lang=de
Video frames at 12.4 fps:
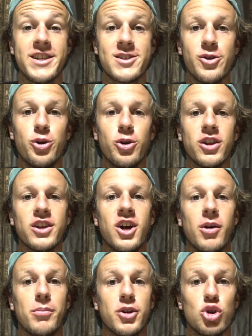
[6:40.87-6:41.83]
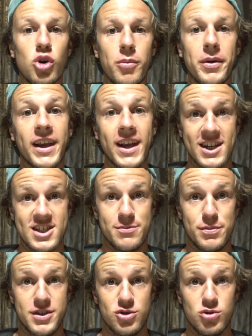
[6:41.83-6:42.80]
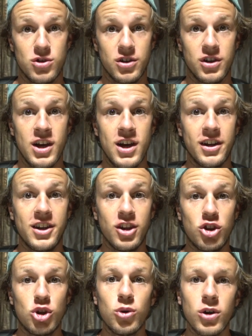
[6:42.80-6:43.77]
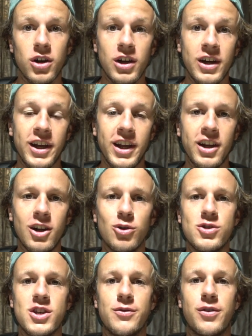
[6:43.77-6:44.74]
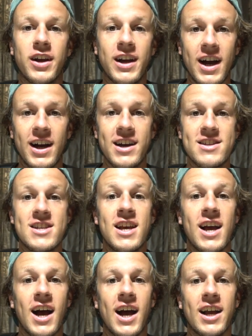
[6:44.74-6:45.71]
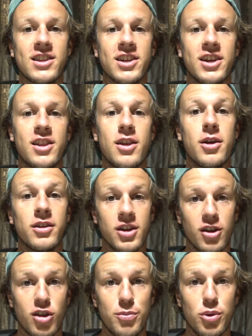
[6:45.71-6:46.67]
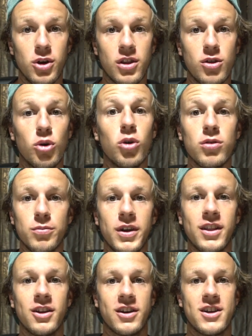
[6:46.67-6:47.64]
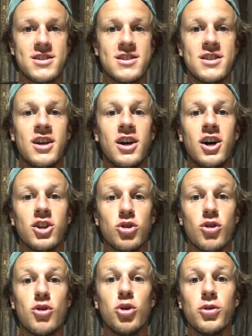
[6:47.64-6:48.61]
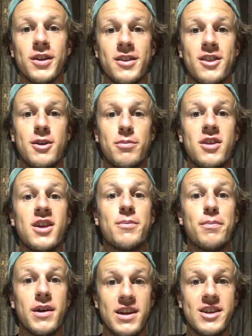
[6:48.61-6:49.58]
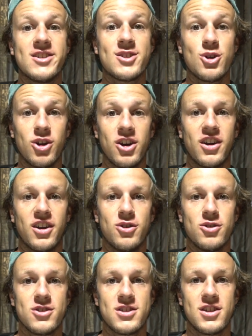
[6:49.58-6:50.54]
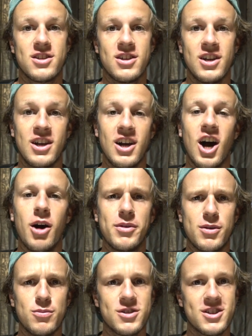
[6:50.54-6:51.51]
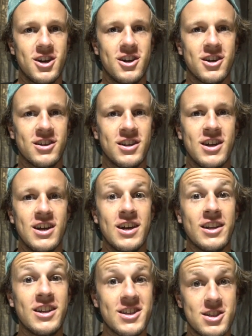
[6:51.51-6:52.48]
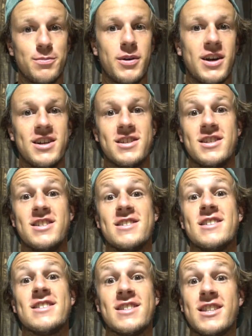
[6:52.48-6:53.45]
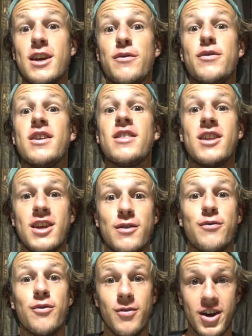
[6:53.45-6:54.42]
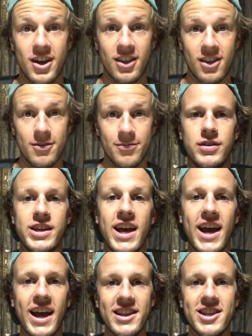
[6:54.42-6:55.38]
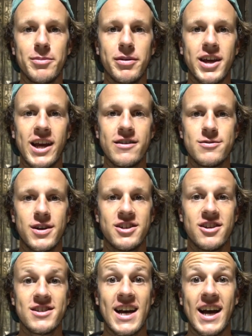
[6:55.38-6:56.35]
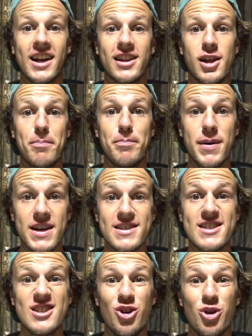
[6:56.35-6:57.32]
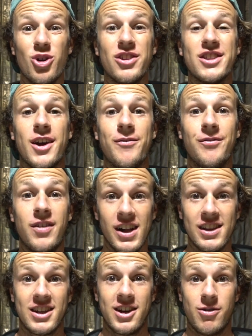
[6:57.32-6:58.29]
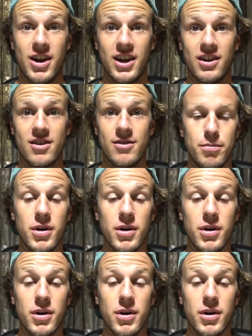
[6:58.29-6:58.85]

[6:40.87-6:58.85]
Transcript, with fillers: Diese Höhlen kann man nur mit Guides besuchen. Die Tour inklusive Guide, Eintritt, Transport und Mittagessen hat uns 170 Belize Dollar gekostet. Aber ich muss sagen, dieser Preis ist es definitiv wert. Die ATM Caves werden als eine der besten Höhlen der Welt gerankt.